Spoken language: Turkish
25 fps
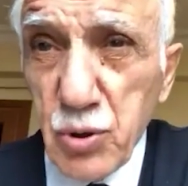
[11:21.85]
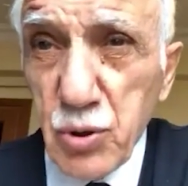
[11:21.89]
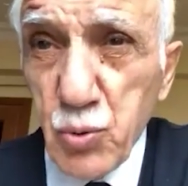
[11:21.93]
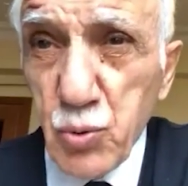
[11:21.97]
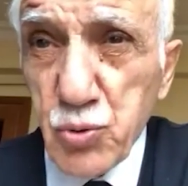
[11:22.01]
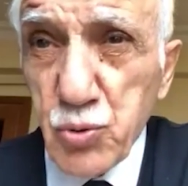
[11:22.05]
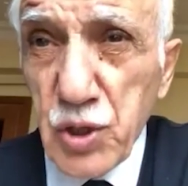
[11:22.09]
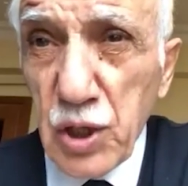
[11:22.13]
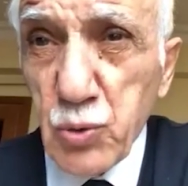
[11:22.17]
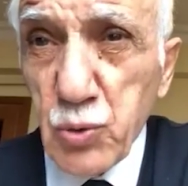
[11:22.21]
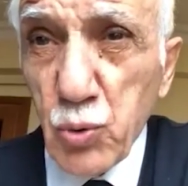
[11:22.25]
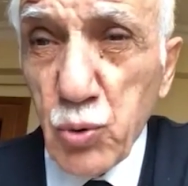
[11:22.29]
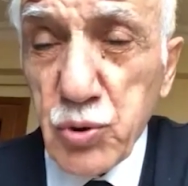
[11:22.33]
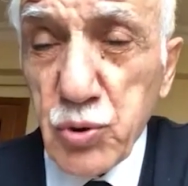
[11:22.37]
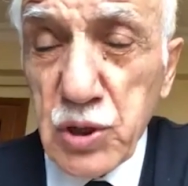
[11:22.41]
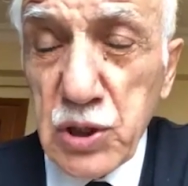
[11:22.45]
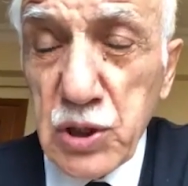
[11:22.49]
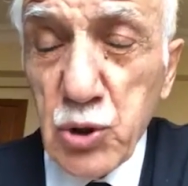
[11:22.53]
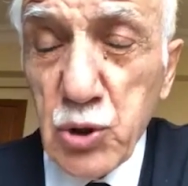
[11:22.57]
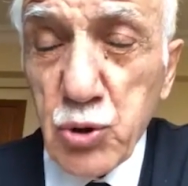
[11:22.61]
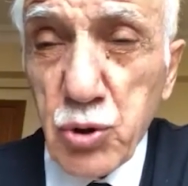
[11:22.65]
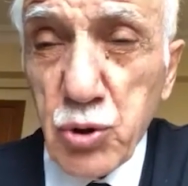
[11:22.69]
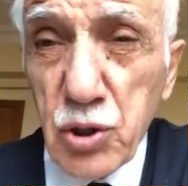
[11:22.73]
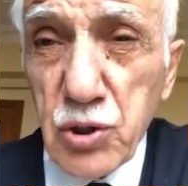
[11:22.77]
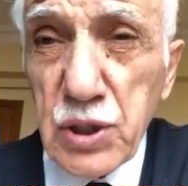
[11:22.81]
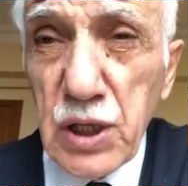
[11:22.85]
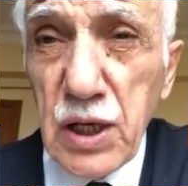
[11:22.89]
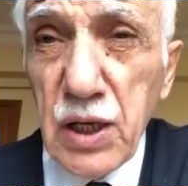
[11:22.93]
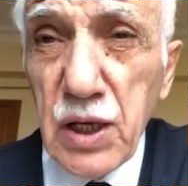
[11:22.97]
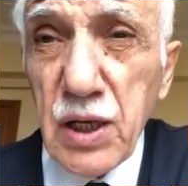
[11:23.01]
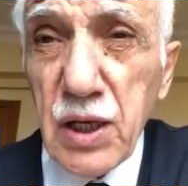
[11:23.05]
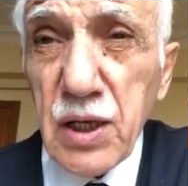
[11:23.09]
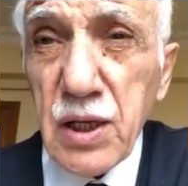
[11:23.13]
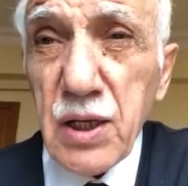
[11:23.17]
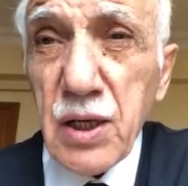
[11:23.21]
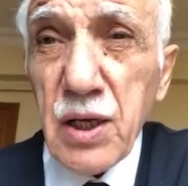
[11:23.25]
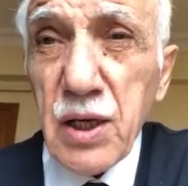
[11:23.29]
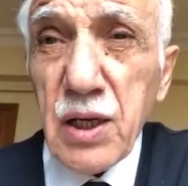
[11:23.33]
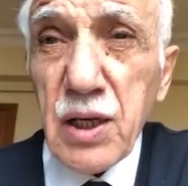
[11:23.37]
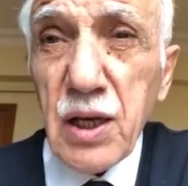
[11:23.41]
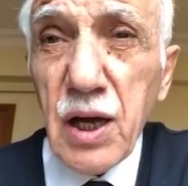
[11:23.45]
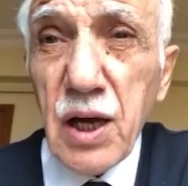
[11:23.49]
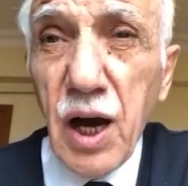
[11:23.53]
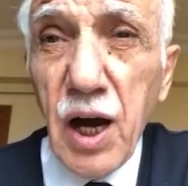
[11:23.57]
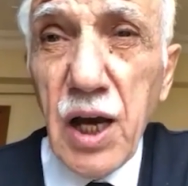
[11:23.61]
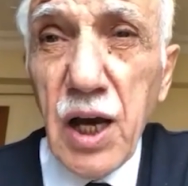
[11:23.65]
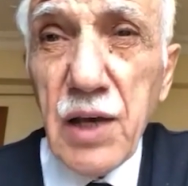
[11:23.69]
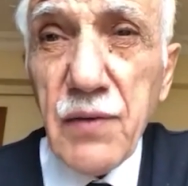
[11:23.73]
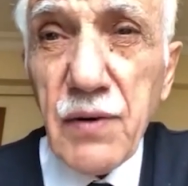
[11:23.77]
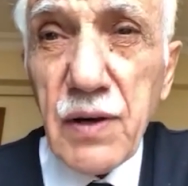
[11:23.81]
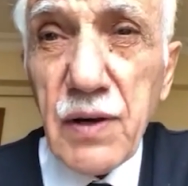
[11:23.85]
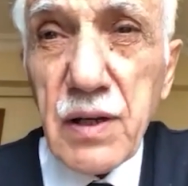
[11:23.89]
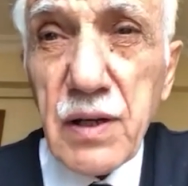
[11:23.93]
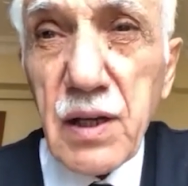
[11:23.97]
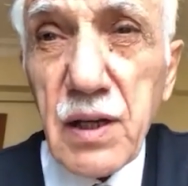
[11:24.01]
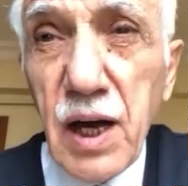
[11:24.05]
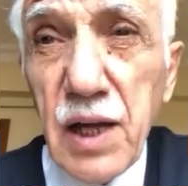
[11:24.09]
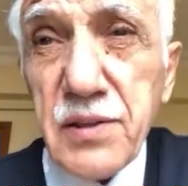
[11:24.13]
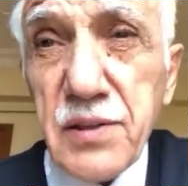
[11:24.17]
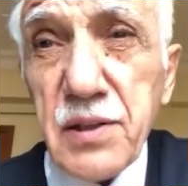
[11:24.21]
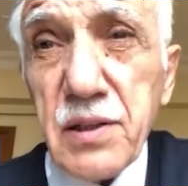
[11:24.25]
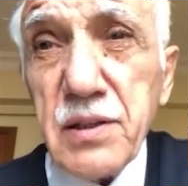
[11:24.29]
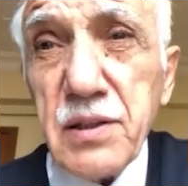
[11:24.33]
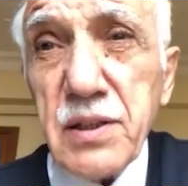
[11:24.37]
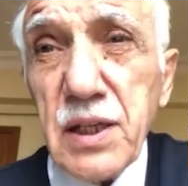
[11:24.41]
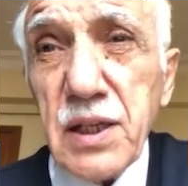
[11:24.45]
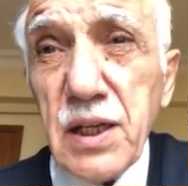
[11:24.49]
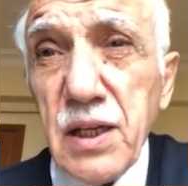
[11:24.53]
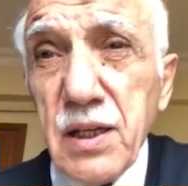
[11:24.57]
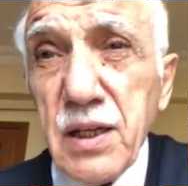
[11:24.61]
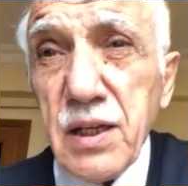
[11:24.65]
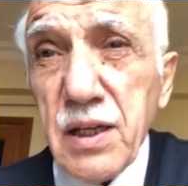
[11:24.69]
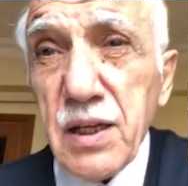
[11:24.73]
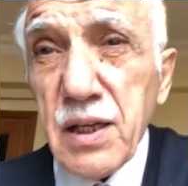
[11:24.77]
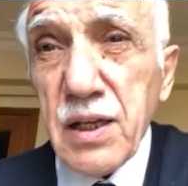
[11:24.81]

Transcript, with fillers: Üstad 30. sözde hayvan natık değil,